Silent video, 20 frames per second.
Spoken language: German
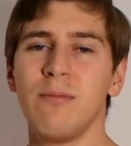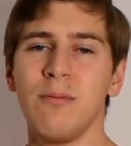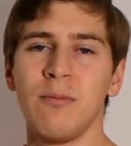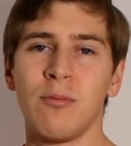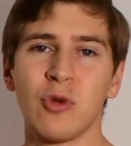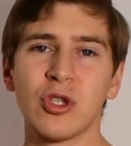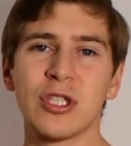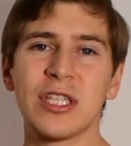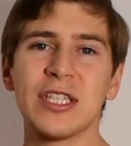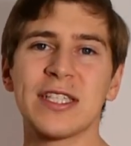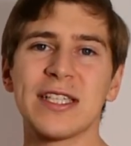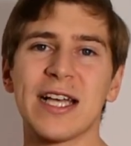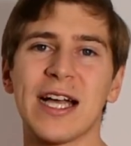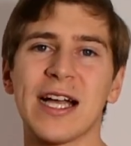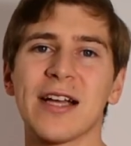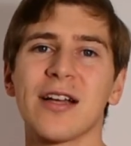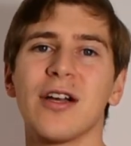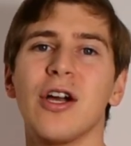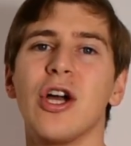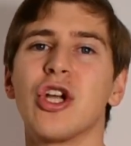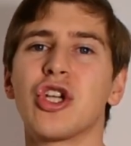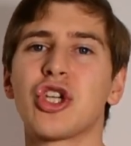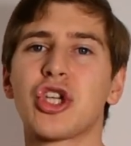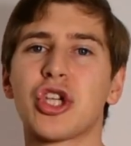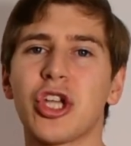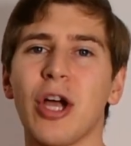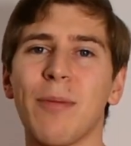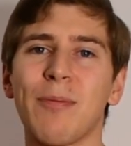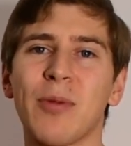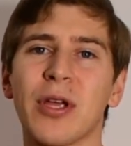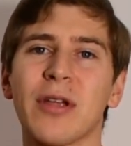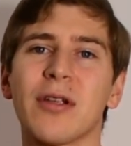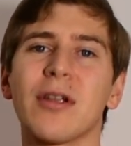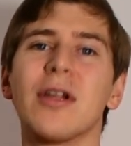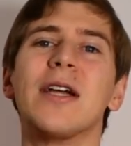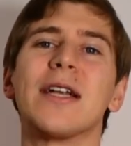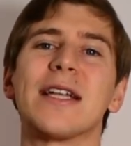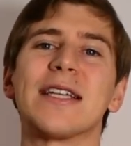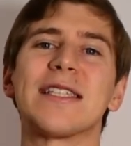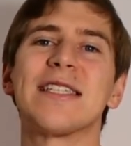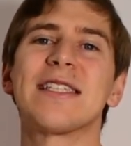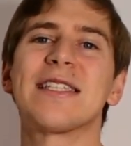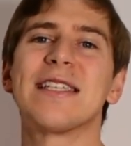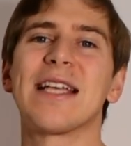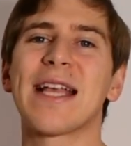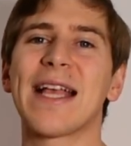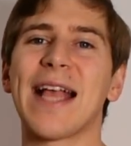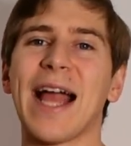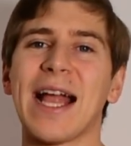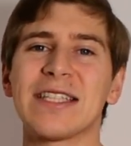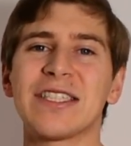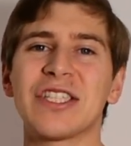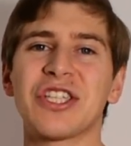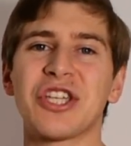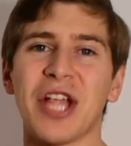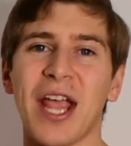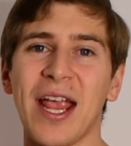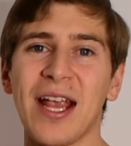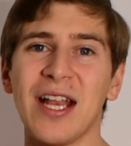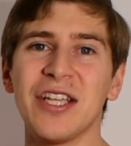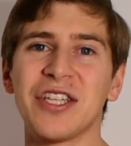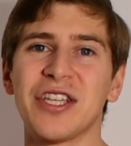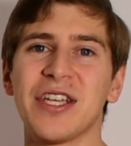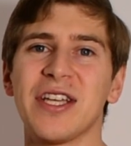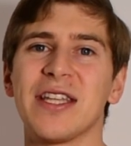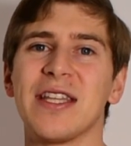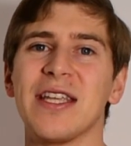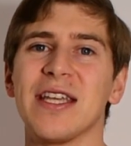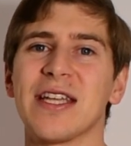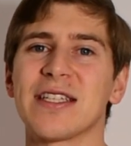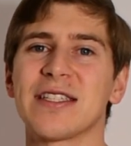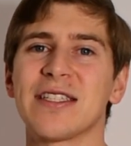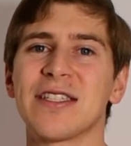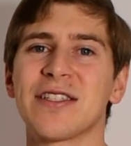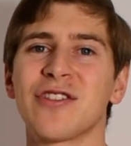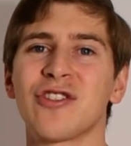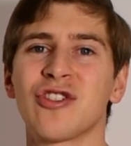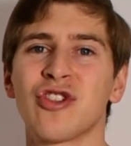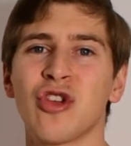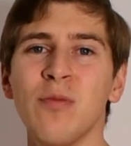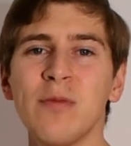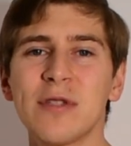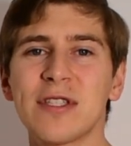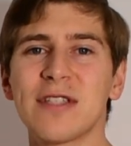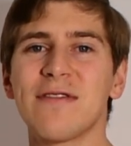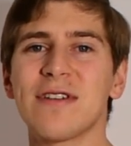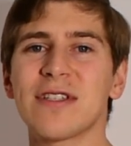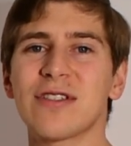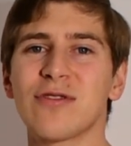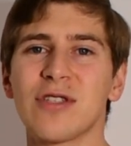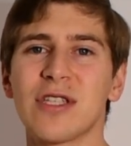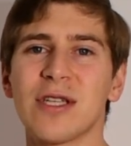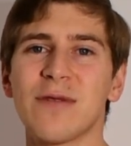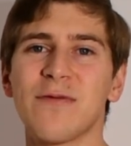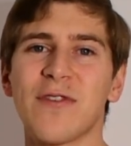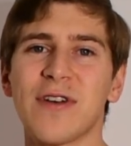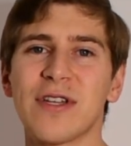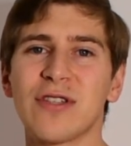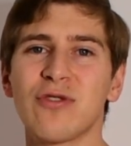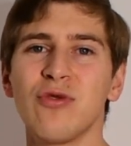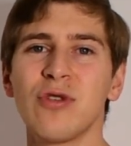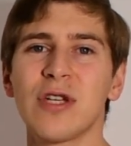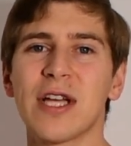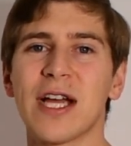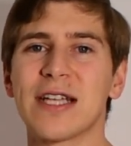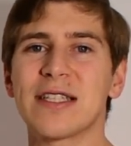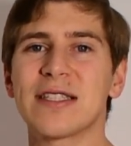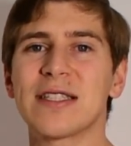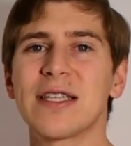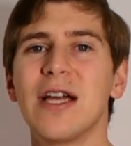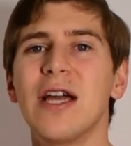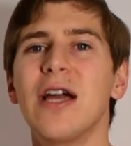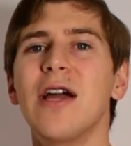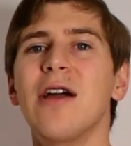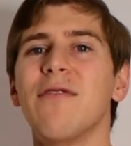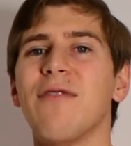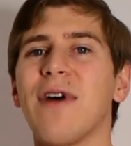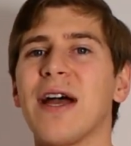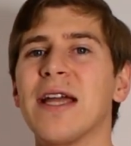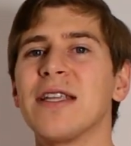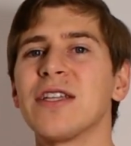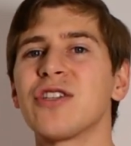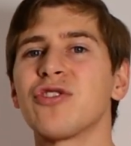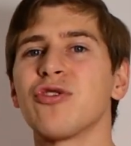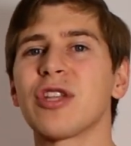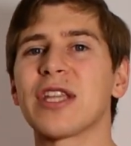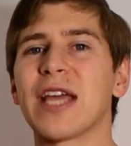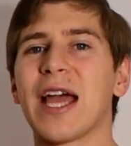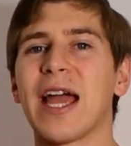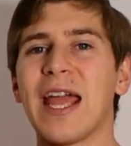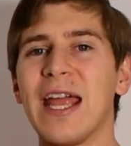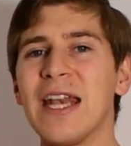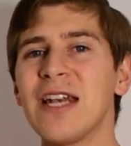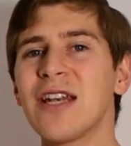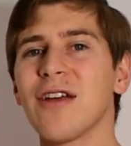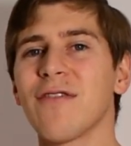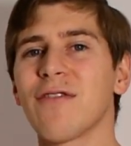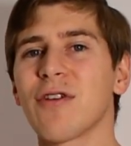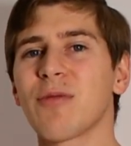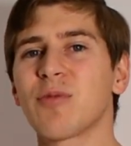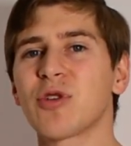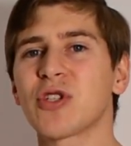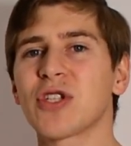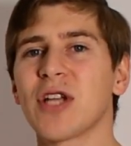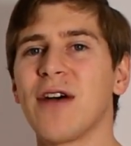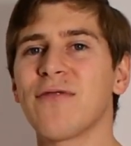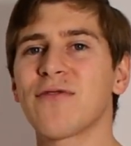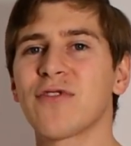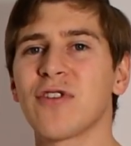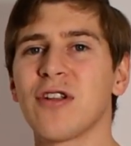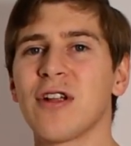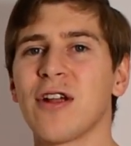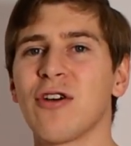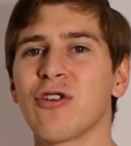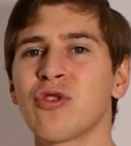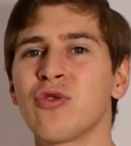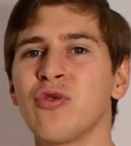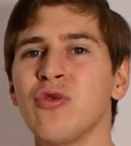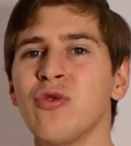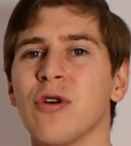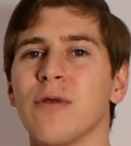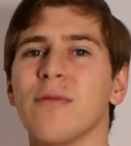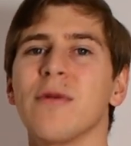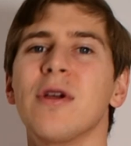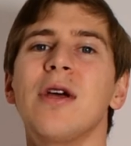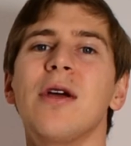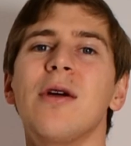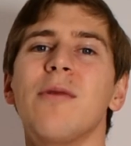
muss ich sagen, stopp! Das ist eine ganz schreckliche Idee. Das ist das Dümmste, was du in dem Fall tun kannst. Weil nicht nur der Händler wird bestraft, sondern auch du.